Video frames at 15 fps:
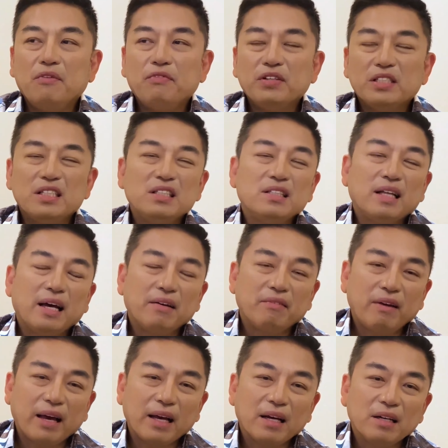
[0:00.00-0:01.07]
if it's in
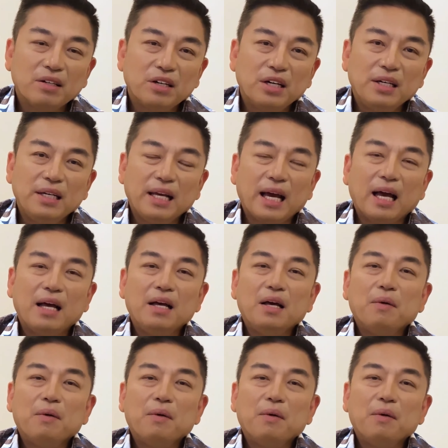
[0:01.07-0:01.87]
direct hernia,